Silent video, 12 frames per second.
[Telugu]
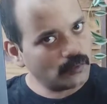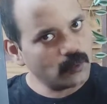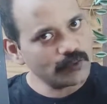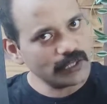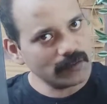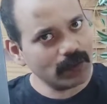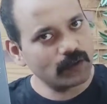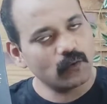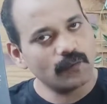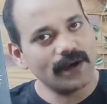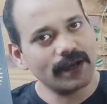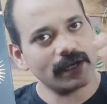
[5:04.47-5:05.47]
రోజుల
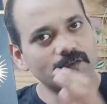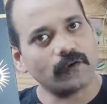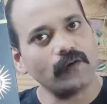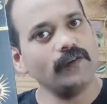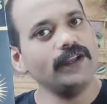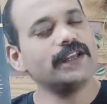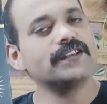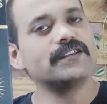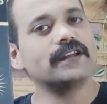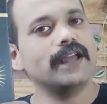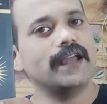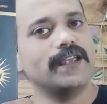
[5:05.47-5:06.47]
వరకు మనకి ట్వెల్వ్ ఇయర్స్
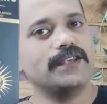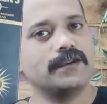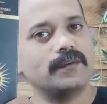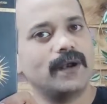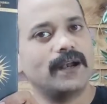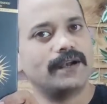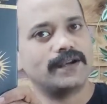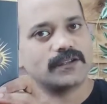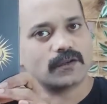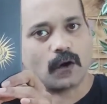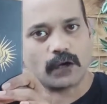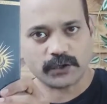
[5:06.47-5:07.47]
ఏజ్డ్ బ్లెండెడ్
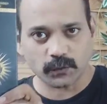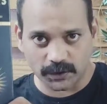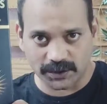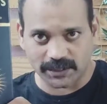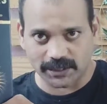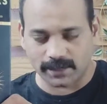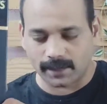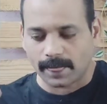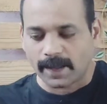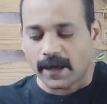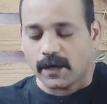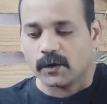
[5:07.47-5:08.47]
స్కాచ్ వచ్చేది
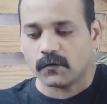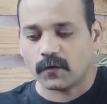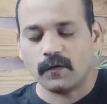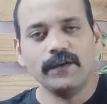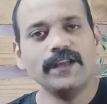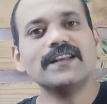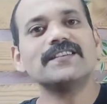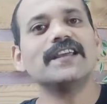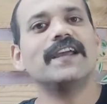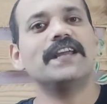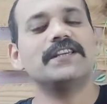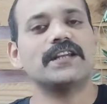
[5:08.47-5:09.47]
ట్వెల్వ్ ఇయర్స్
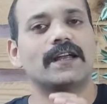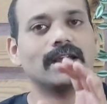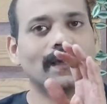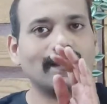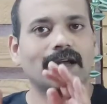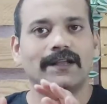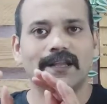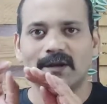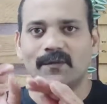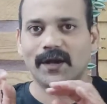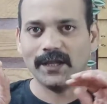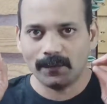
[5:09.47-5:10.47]
ఏజ్డ్ అని కనుక
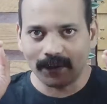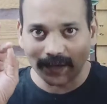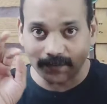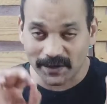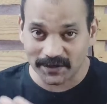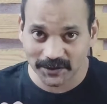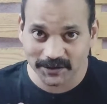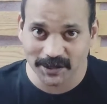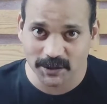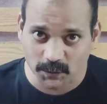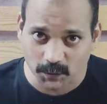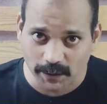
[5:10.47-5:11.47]
దీని మీద మనకి మెన్షన్
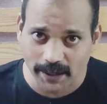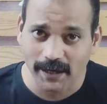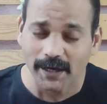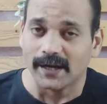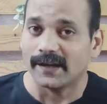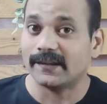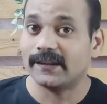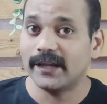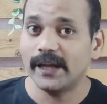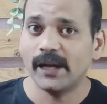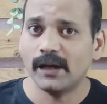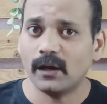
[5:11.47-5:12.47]
చేసుంటే
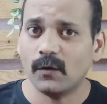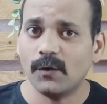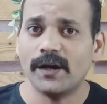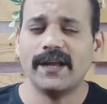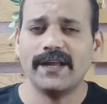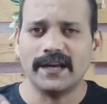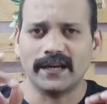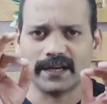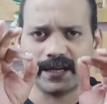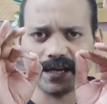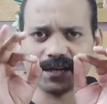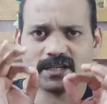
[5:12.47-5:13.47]
దీంట్లో ఉండే
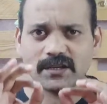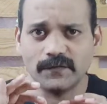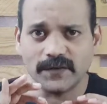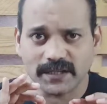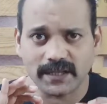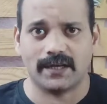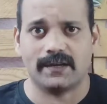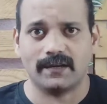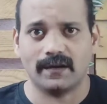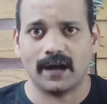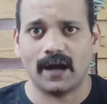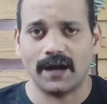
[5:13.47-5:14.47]
యంగెస్ట్ విస్కీ
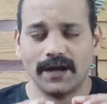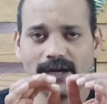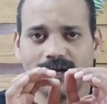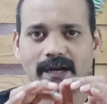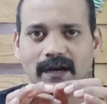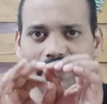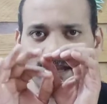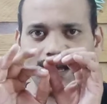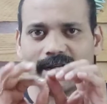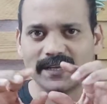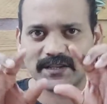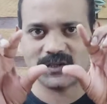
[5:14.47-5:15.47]
అన్నిటికన్నా
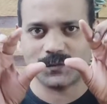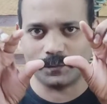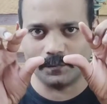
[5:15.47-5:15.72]
యంగెస్ట్